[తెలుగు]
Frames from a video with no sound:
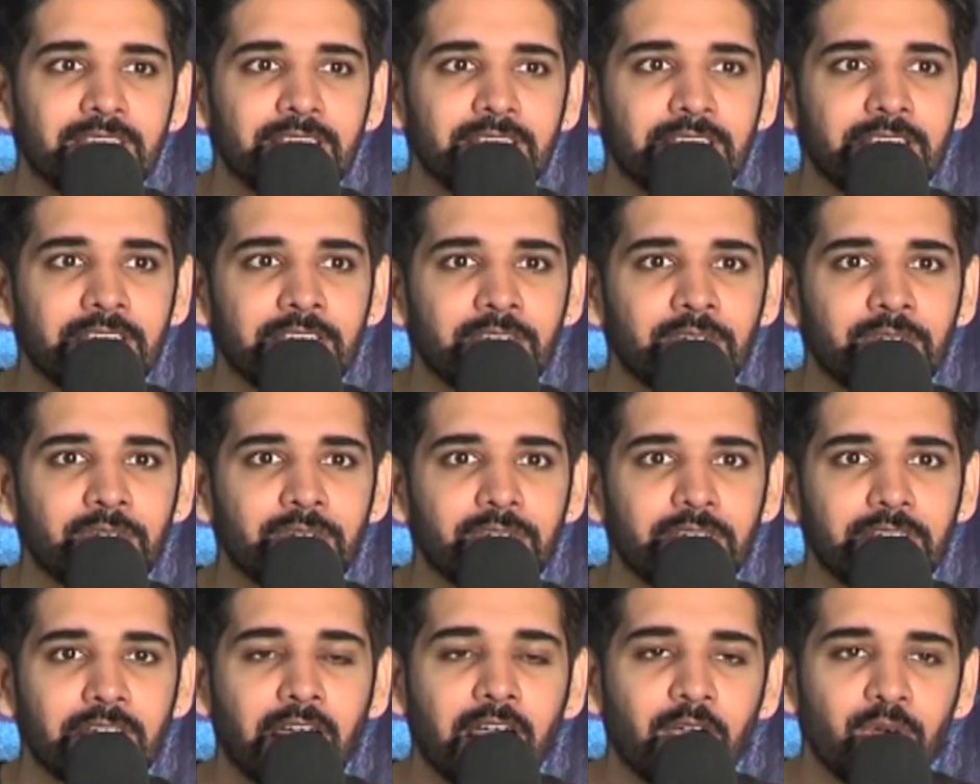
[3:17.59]
నేను
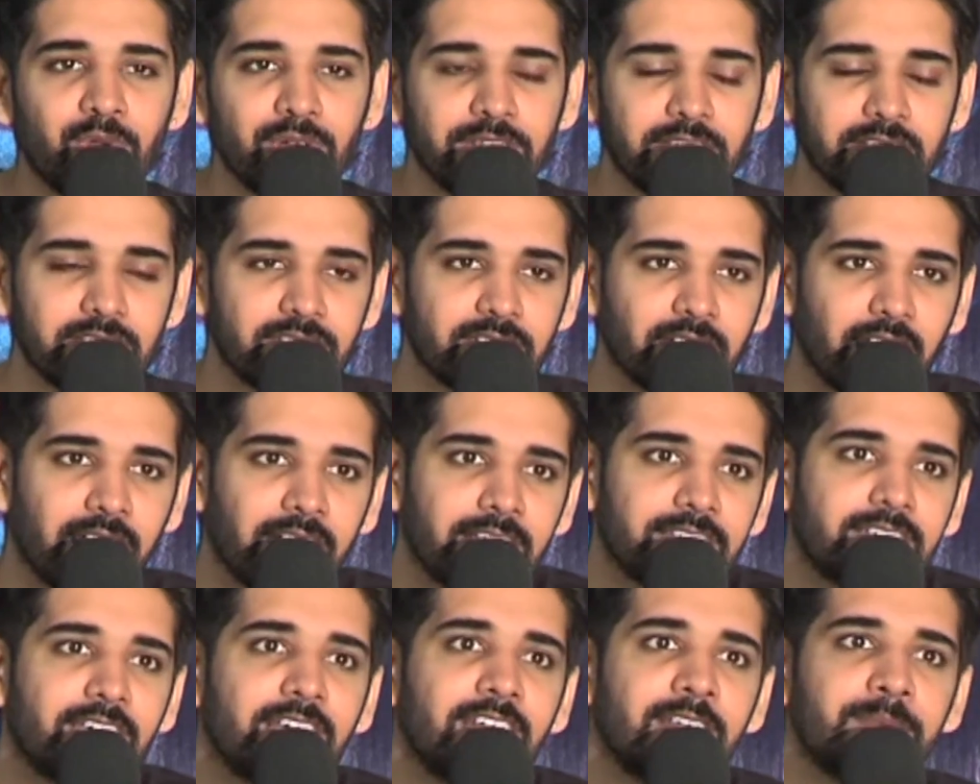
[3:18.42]
రాహుల్కి చాలా
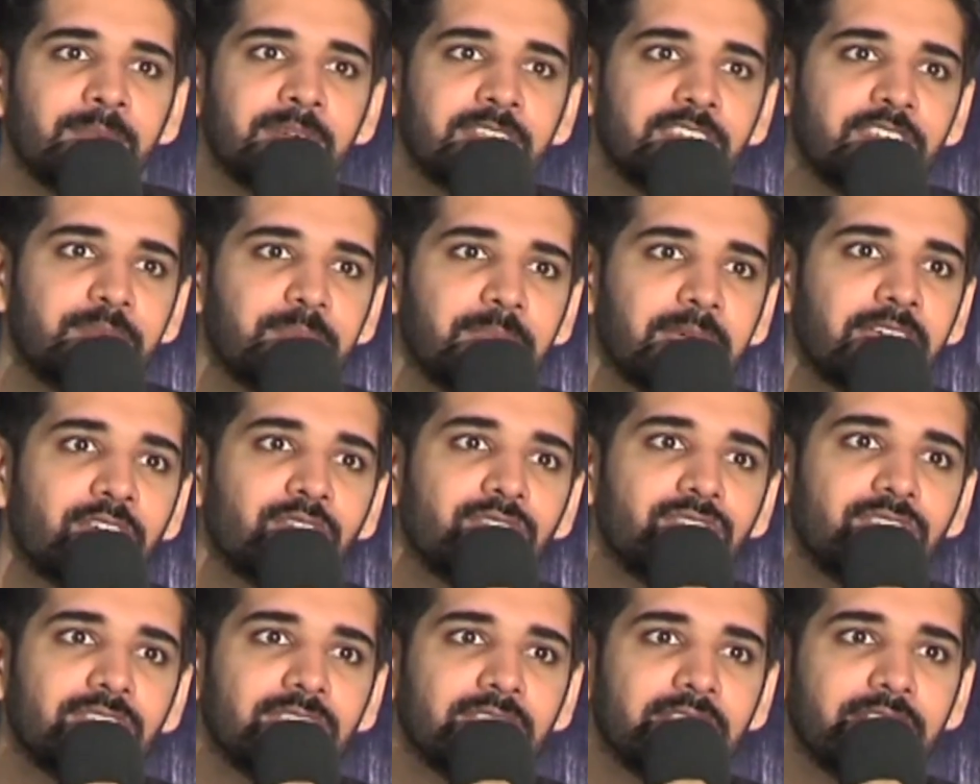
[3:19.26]
చాలా మంచి పేరు
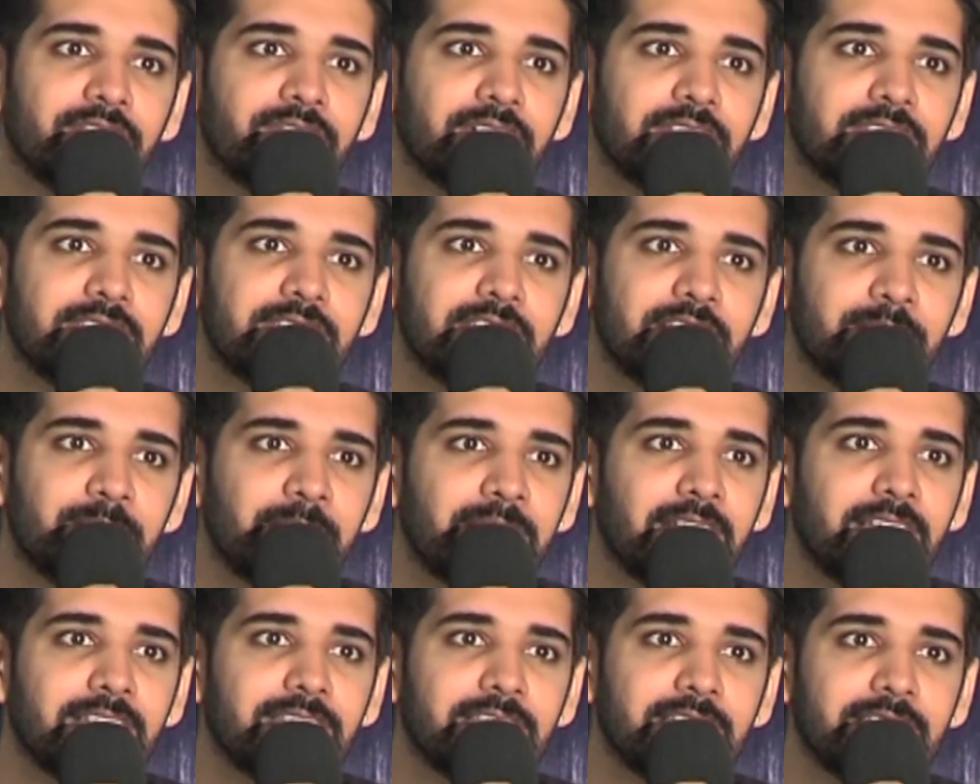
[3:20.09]
వచ్చింది ఫస్ట్ సినిమా
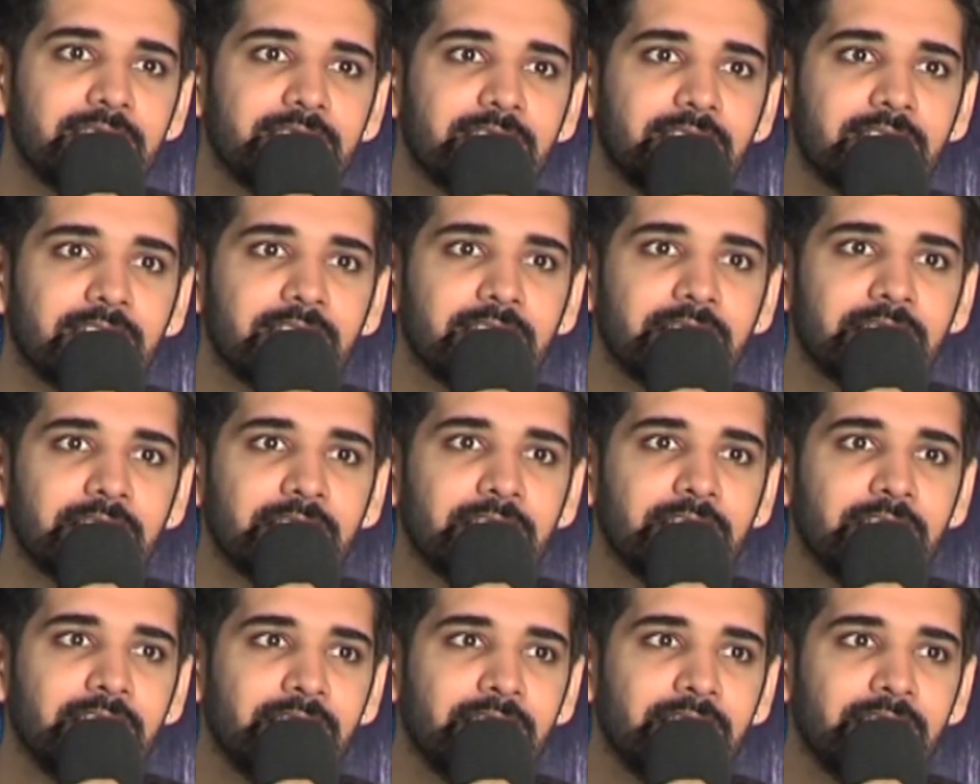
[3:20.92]
ఇలా తీశాడని